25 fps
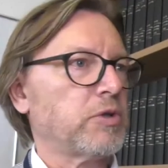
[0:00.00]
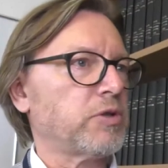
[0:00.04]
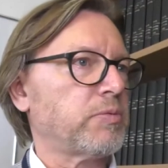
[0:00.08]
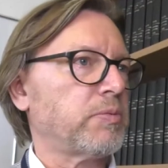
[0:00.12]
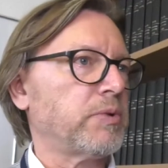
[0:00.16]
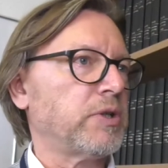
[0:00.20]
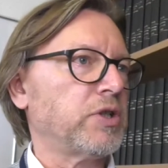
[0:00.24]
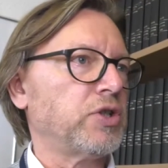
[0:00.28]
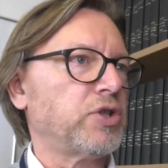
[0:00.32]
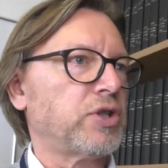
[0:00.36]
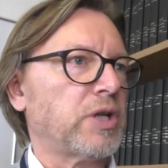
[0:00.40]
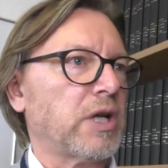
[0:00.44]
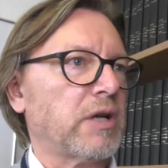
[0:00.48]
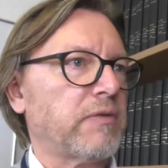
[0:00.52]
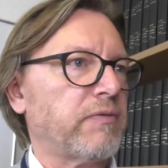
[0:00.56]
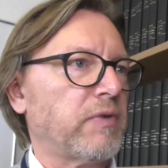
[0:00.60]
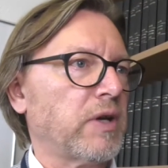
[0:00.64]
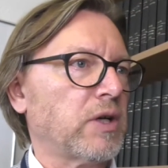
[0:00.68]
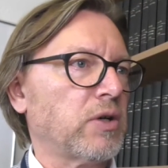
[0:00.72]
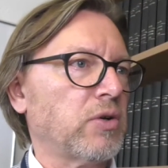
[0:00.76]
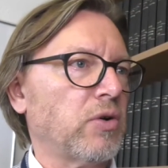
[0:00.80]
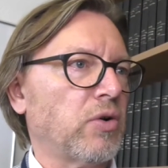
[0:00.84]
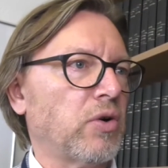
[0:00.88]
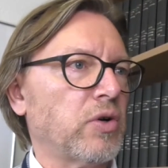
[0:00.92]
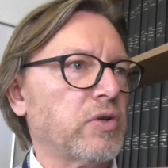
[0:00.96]
Beispiel die
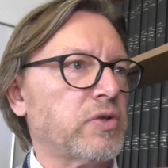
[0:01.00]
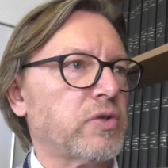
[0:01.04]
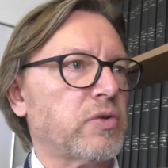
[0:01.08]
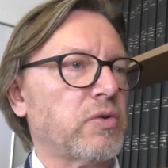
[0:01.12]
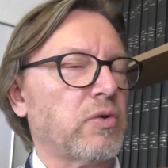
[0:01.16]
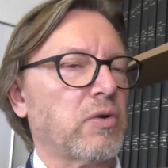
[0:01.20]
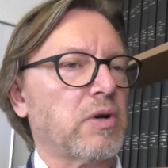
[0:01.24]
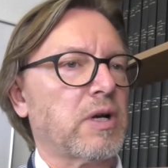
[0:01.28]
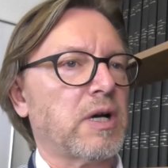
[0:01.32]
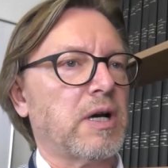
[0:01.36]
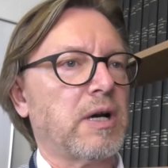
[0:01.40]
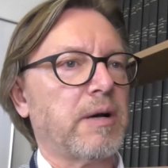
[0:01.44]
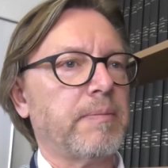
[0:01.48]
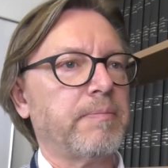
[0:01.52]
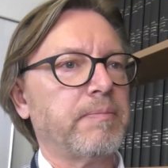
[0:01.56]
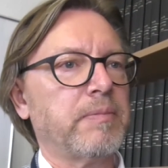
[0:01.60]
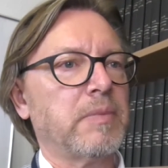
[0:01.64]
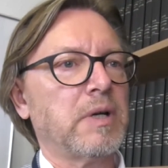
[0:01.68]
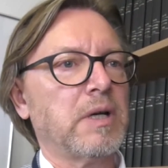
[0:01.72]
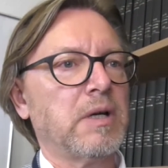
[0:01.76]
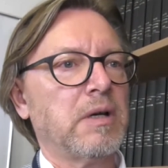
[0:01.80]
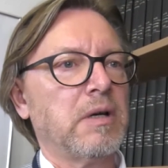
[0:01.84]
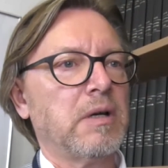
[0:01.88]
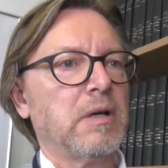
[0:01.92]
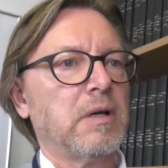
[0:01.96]
Stadtwerke Rostock
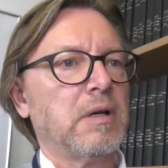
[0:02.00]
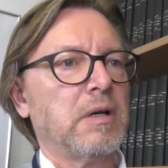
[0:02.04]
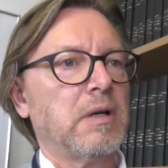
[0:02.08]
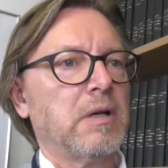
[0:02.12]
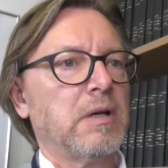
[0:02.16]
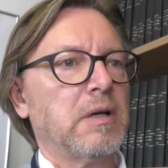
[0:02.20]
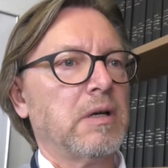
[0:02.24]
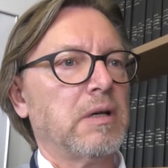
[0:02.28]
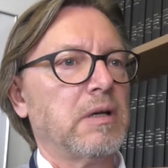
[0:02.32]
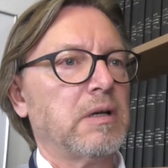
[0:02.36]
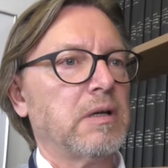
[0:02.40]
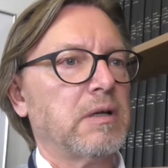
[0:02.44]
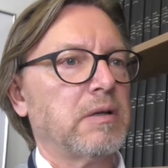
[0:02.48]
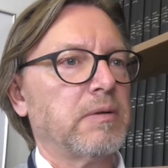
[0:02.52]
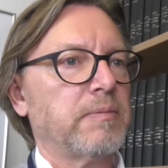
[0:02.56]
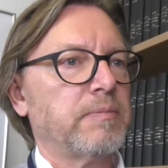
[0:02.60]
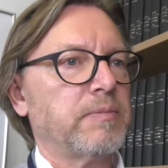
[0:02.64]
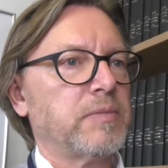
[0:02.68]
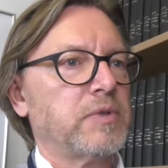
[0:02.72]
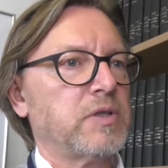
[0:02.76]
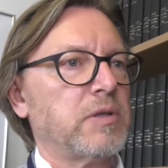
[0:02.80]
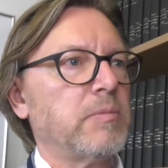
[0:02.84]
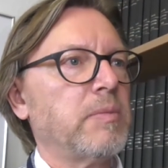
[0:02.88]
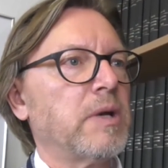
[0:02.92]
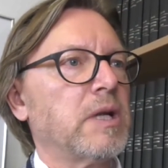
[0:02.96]
haben
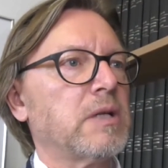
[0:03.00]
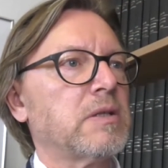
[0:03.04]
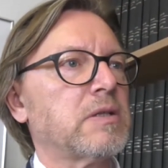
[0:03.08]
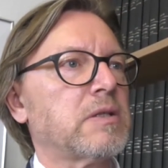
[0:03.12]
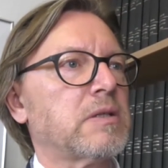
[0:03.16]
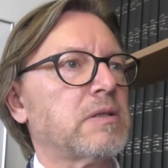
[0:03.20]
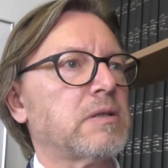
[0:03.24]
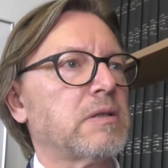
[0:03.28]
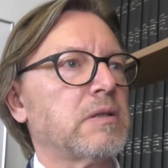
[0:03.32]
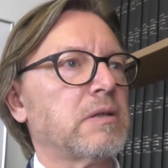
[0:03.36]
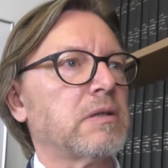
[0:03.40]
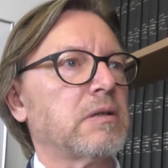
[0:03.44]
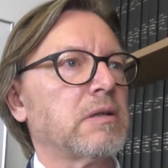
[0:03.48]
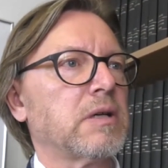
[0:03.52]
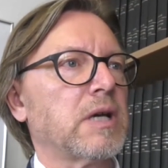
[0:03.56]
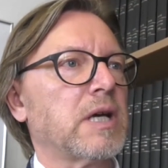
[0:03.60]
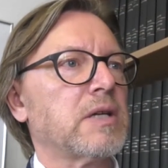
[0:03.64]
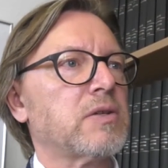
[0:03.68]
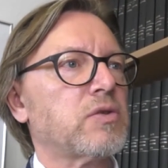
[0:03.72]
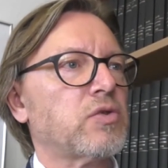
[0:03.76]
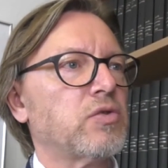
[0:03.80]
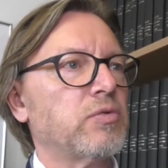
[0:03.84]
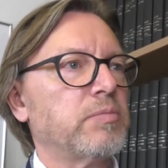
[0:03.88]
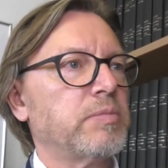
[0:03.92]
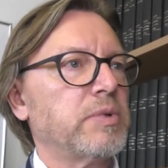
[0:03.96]
ähm, Siemens äh,
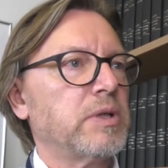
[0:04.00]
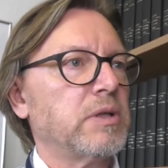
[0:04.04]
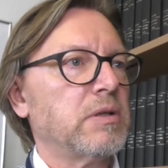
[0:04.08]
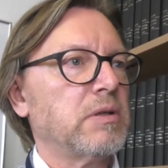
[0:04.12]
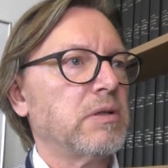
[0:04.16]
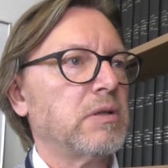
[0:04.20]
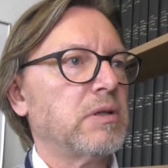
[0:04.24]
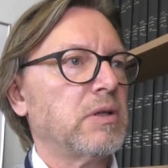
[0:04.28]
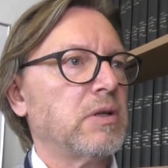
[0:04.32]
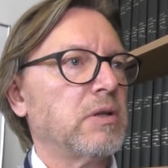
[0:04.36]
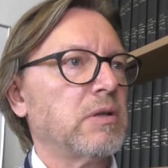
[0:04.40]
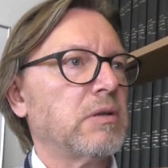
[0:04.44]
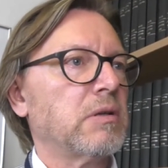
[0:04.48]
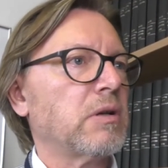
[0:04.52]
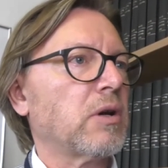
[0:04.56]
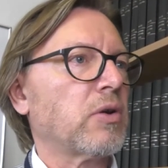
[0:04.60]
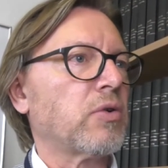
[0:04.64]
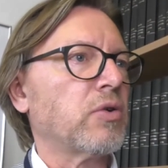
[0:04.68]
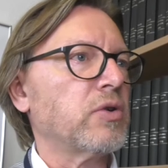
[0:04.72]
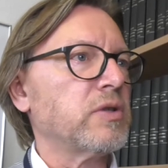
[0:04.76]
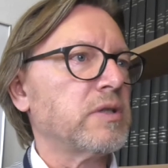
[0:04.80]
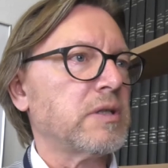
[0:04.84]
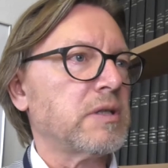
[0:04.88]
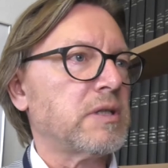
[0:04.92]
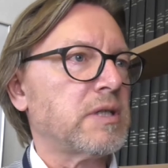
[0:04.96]
Gasturbinen, die, da
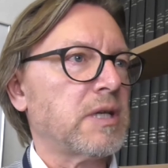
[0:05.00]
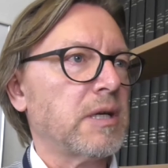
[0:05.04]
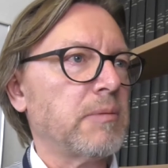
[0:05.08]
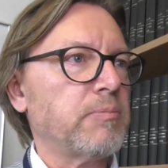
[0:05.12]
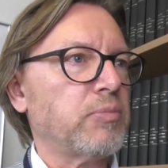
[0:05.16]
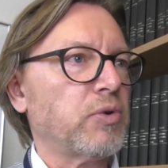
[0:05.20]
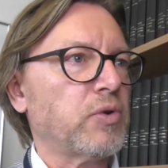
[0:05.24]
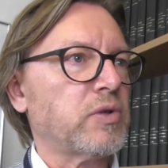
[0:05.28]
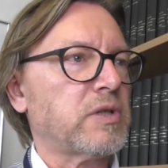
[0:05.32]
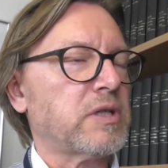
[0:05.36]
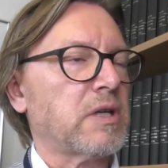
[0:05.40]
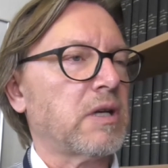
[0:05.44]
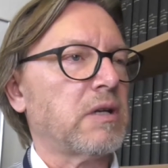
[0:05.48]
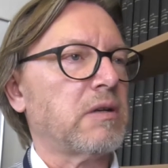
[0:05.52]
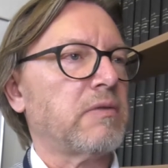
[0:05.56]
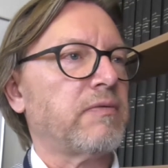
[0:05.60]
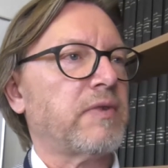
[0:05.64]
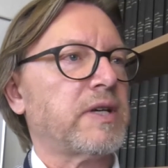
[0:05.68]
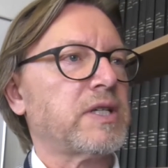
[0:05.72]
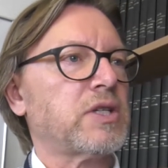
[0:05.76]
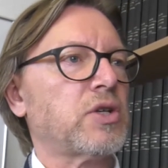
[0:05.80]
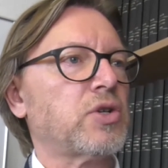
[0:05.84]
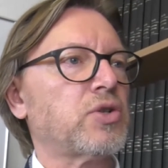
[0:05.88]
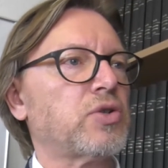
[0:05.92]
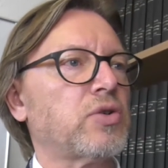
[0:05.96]
können sie 10%
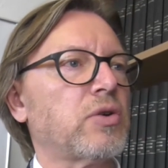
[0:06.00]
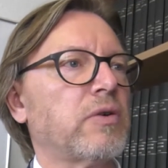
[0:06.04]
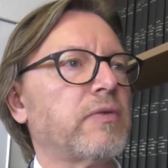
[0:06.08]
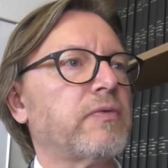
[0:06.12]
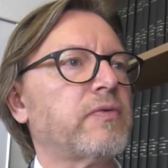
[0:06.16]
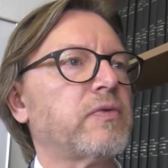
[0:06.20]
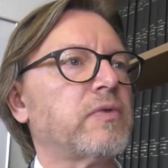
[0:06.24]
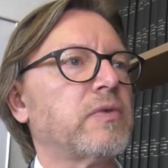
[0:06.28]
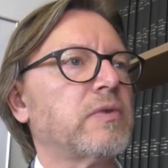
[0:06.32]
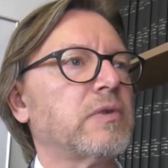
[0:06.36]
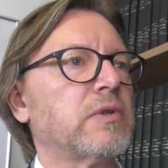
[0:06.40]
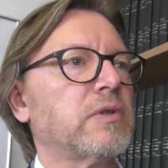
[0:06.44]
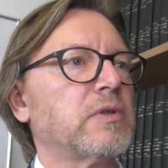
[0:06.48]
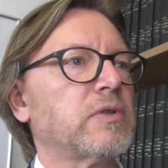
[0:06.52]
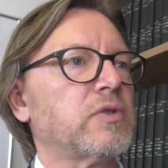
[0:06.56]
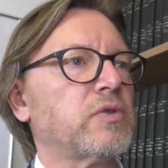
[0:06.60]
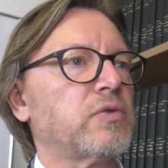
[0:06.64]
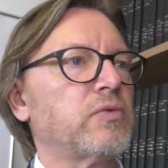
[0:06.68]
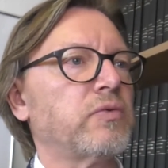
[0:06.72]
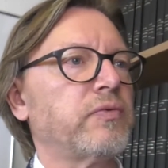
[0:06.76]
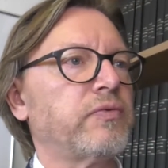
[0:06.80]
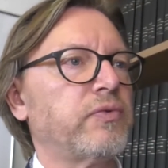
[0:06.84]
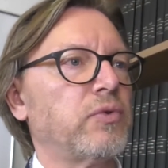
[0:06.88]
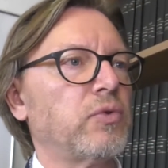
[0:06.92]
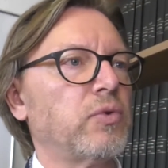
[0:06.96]
Wasserstoff äh,
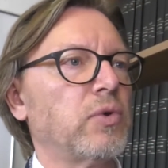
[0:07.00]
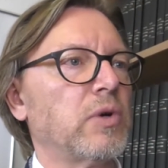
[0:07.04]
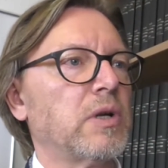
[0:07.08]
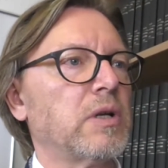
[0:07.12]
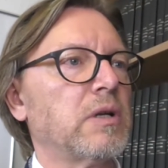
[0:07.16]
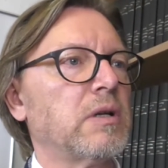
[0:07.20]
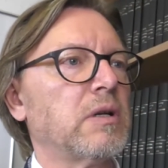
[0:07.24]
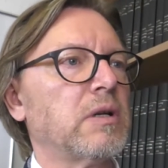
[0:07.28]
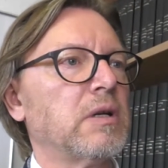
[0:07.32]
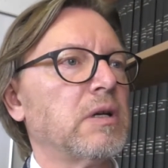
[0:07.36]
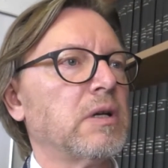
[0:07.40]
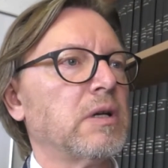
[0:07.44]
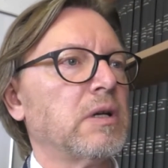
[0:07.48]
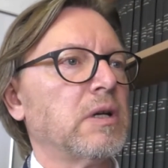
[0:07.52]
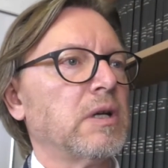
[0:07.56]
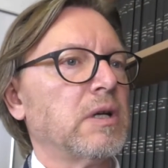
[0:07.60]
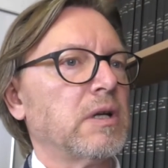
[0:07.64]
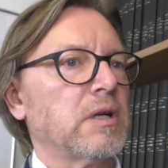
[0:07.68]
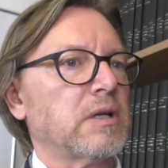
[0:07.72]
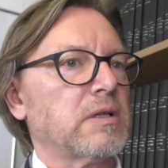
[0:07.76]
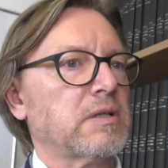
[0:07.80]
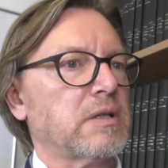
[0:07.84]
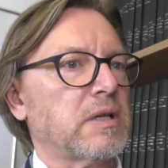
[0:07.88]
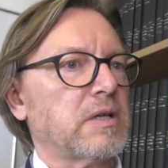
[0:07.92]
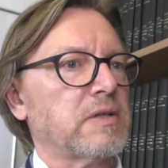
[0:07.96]
zuführen.
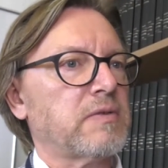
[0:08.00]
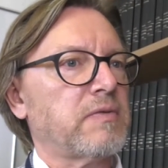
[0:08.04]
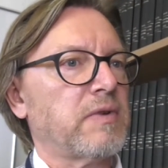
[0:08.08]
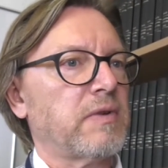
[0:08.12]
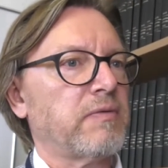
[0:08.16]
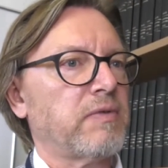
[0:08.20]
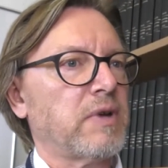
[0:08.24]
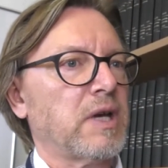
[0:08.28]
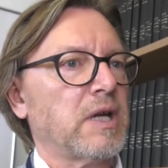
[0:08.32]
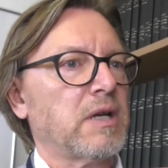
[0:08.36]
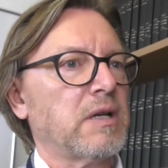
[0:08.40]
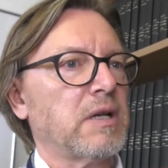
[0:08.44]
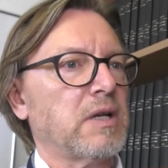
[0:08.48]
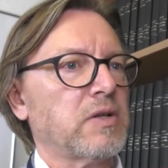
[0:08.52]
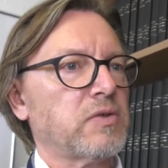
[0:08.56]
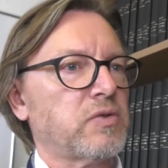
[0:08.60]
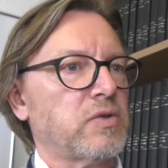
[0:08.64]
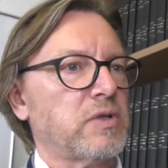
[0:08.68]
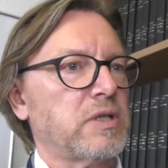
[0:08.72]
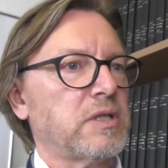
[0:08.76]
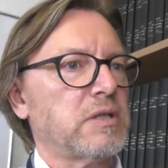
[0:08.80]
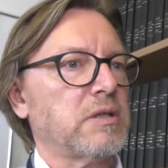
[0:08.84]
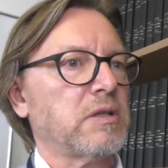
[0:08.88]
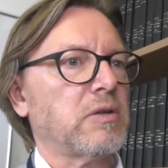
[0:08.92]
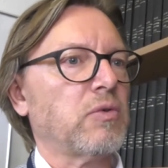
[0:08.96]
Das heißt, wir werden
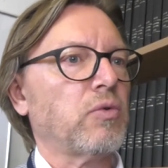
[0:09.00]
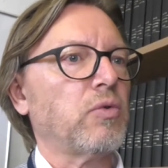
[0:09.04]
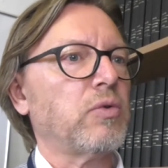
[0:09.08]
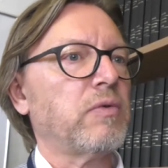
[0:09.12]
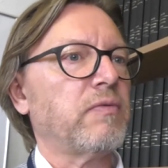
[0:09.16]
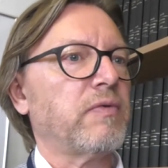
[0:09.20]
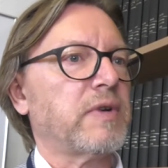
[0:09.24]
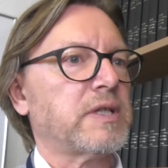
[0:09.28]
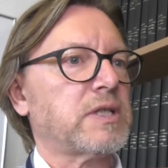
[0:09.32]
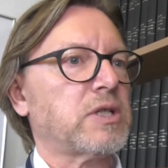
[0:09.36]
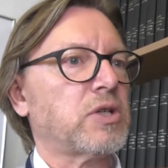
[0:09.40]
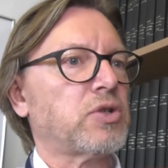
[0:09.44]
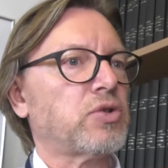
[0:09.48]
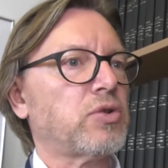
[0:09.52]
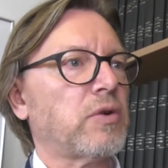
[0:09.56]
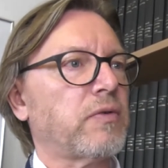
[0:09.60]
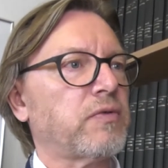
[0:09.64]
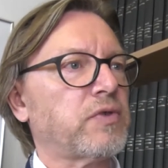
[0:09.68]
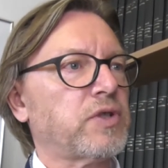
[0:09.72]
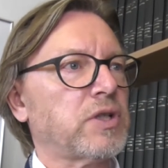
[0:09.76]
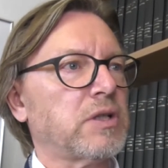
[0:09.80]
also diesen grünen Wasserstoff